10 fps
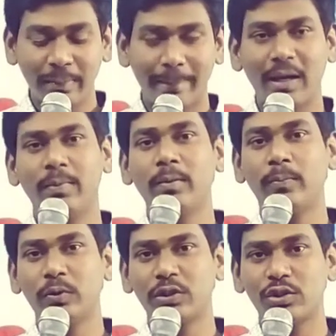బైబిల్
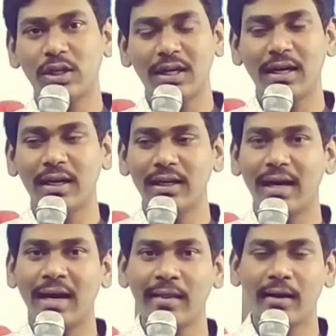పూర్తి చేయాలి
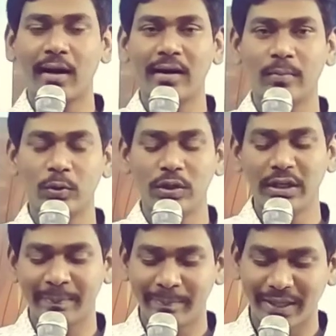ఆది నుండి
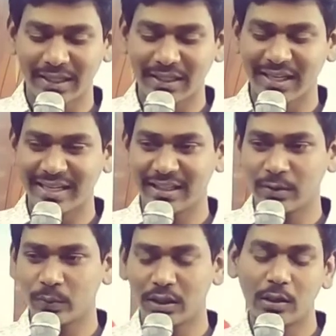ప్రకటన
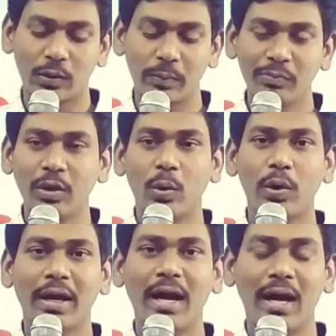గ్రంథం వరకు
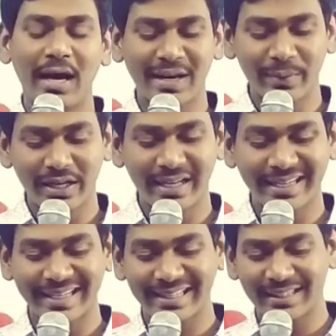ఉన్న అరవై ఆరు
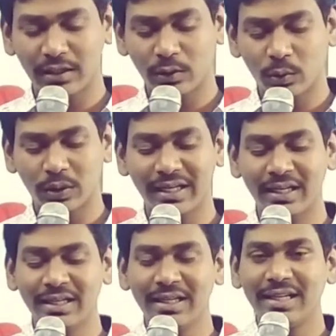గ్రంథాలు కూడా
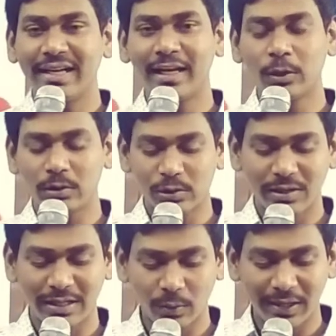నేను
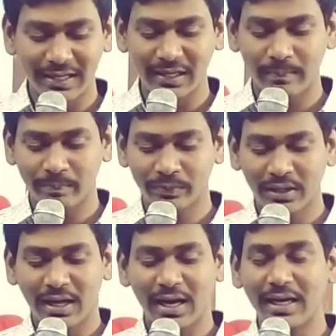చదవాలి
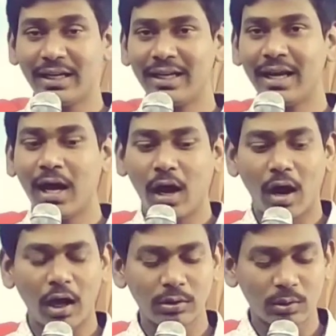అని
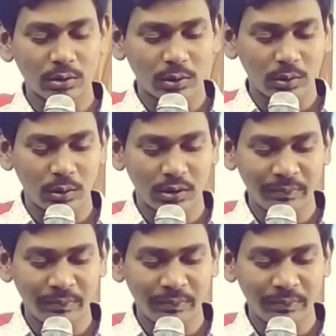ఆతృతతో